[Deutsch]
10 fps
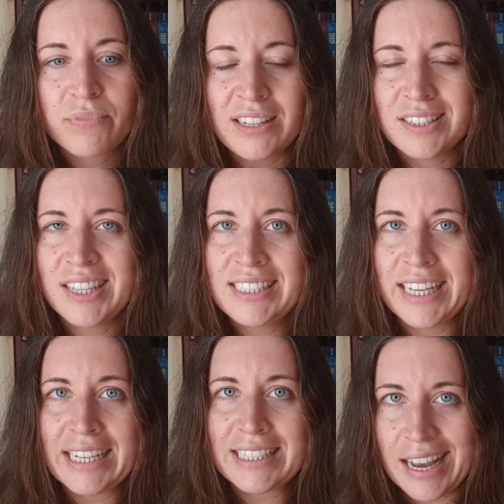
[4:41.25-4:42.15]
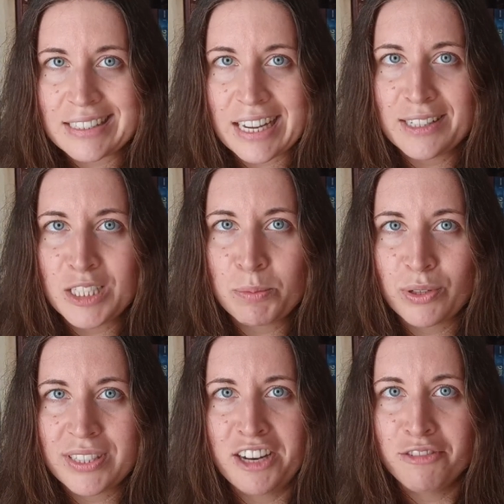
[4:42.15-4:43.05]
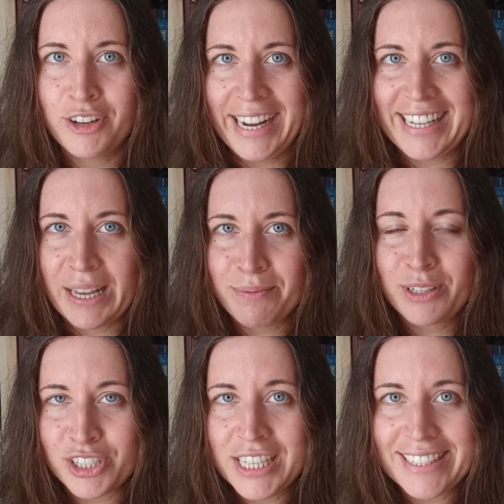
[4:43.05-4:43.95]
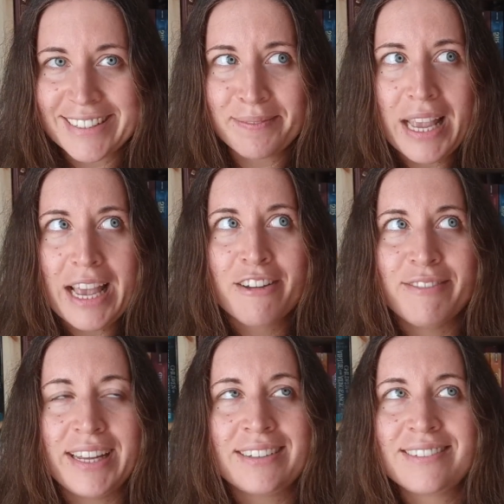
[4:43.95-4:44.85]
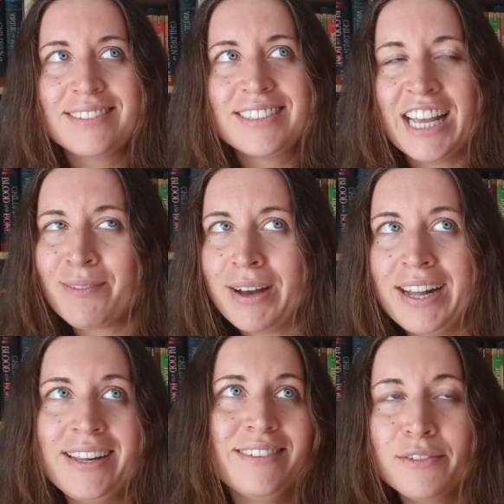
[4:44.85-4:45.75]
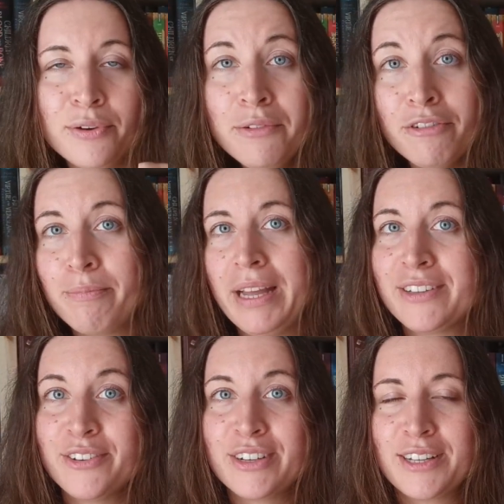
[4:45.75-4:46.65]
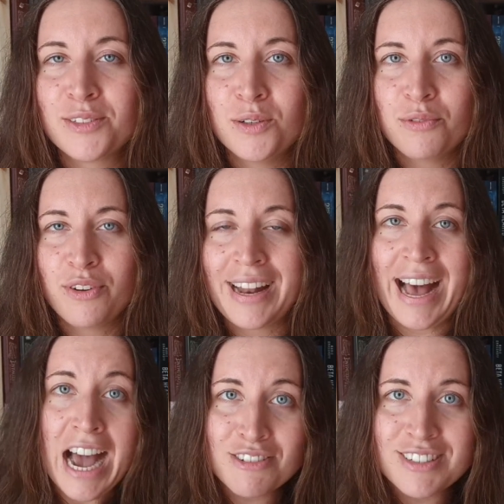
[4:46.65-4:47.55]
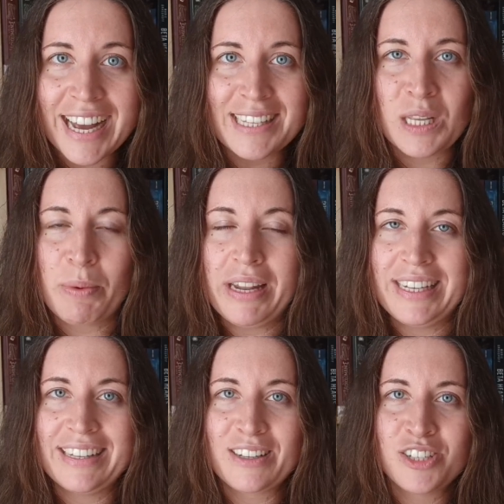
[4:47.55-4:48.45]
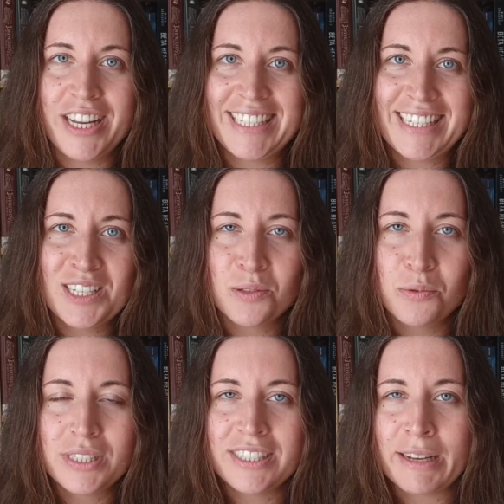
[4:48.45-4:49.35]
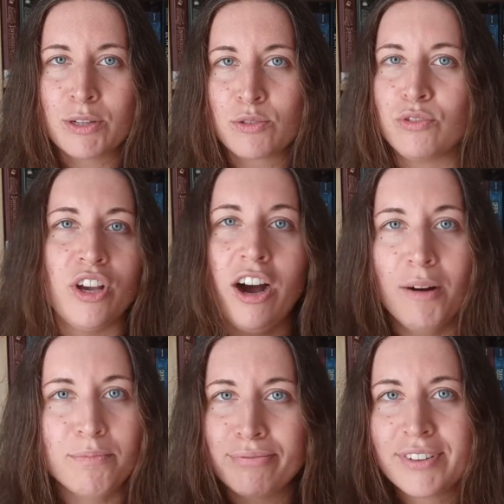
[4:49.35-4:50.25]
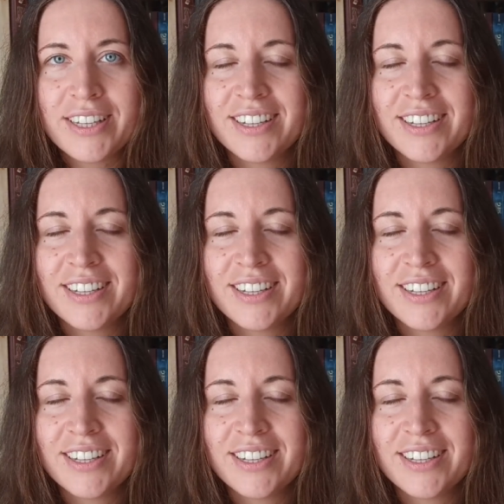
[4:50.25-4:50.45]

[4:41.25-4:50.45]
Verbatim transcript: dann sind es halt direkt 33 Prozent von der gesamten Geschichte. Wenn, sag mal, fünf Bände oder so von einer 38-bändigen Geschichte nicht so gut sind, denkt man so, ja, pff,